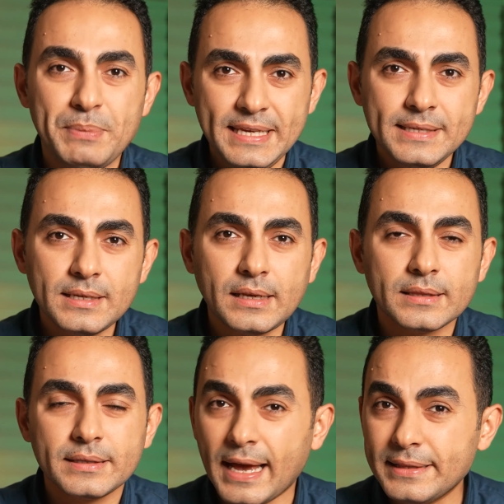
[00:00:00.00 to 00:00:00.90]
Bir
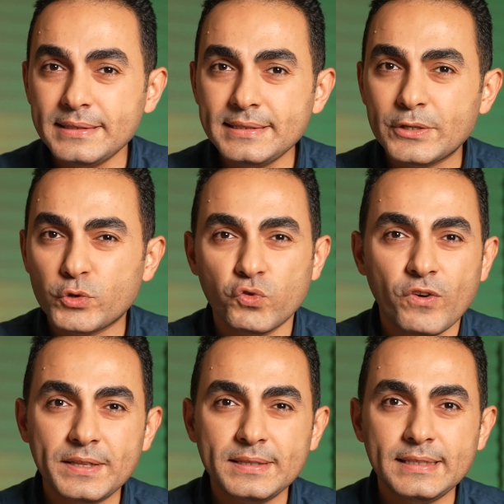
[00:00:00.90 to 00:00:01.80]
insanın kendisine
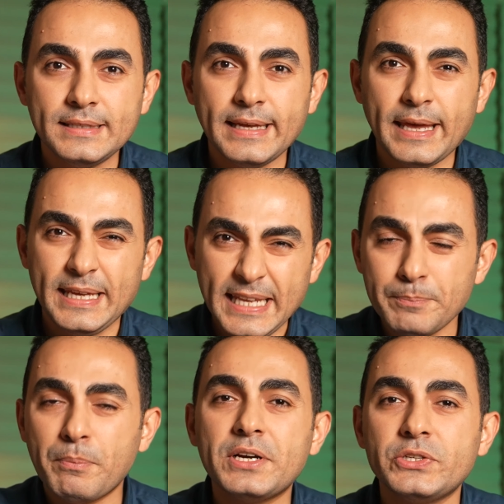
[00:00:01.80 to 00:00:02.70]
güvendiğini
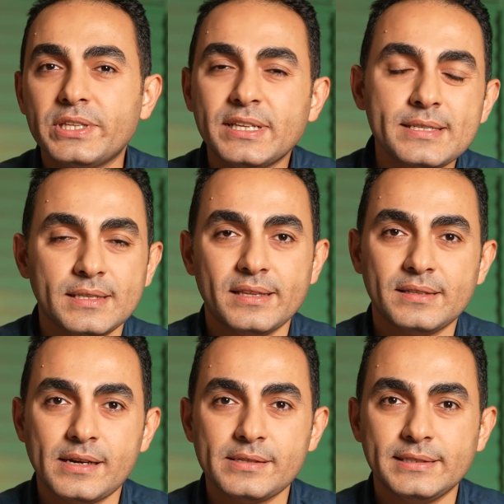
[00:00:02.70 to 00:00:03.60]
ilk bakışta nasıl
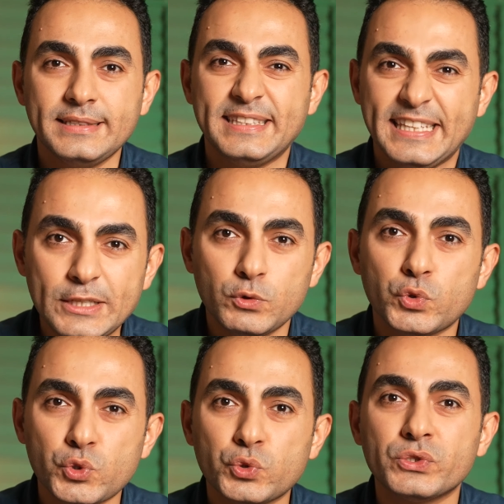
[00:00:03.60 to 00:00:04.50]
anlarsın? Dik
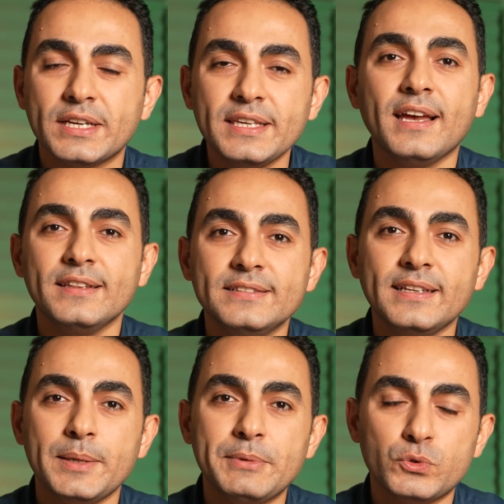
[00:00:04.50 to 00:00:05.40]
duruşundan,
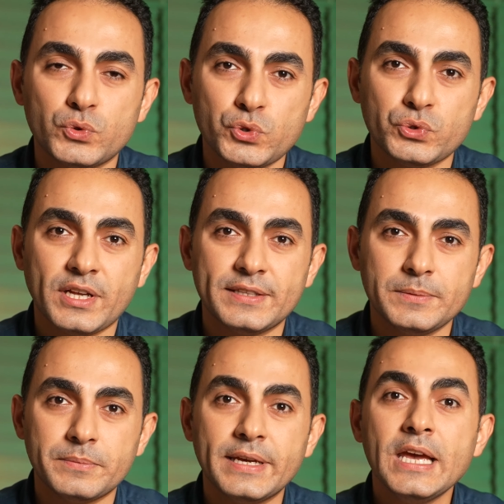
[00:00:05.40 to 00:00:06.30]
kendinden emin
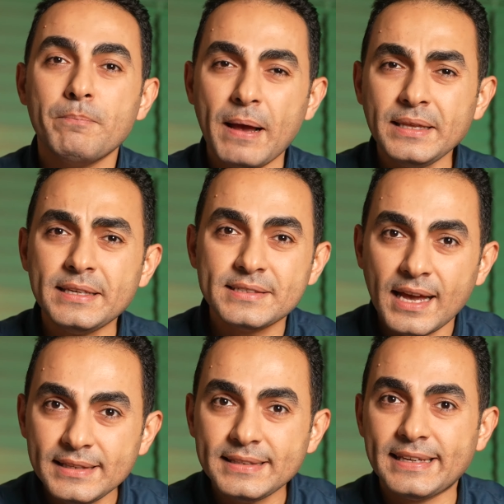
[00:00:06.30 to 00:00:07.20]
duruşundan değil mi? Belki
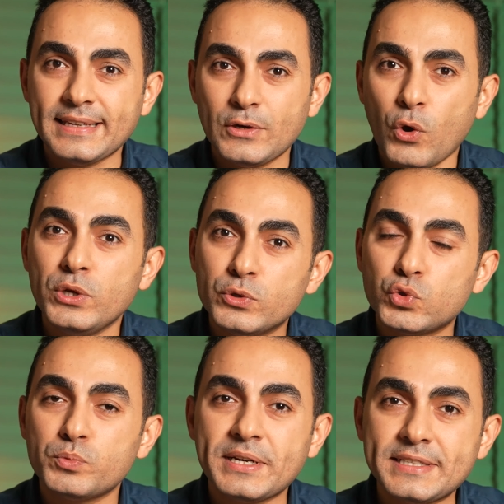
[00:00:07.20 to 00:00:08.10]
sen de
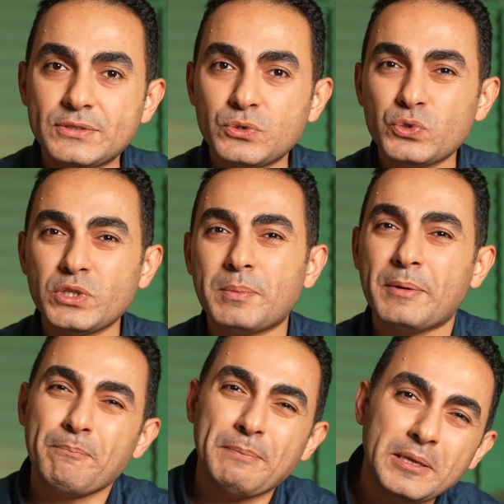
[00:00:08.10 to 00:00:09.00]
öyle durmak istiyorsun
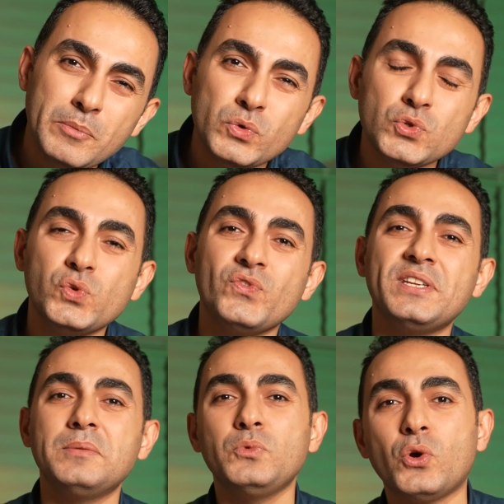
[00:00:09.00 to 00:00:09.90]
ama benim
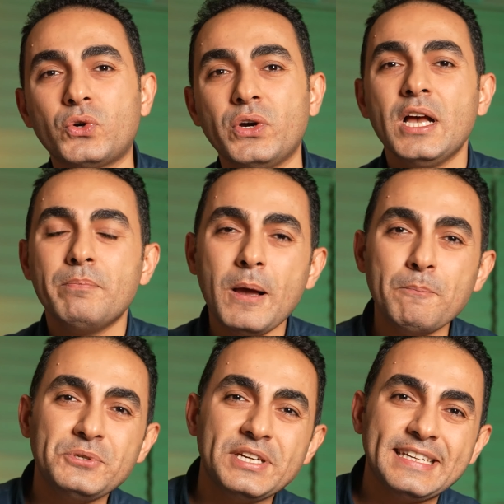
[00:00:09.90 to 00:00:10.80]
özgüvenim yok.
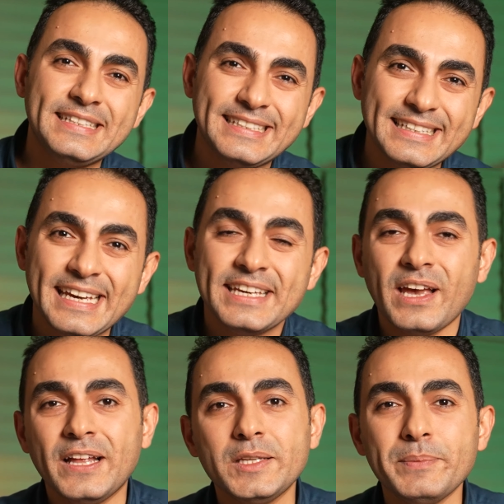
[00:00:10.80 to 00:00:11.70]
Ben bir şekilde
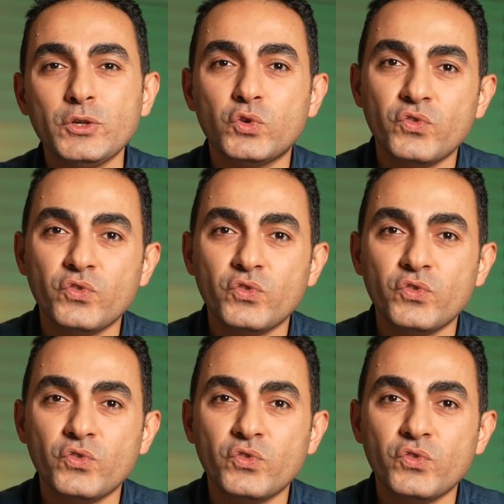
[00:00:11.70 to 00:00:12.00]
kendime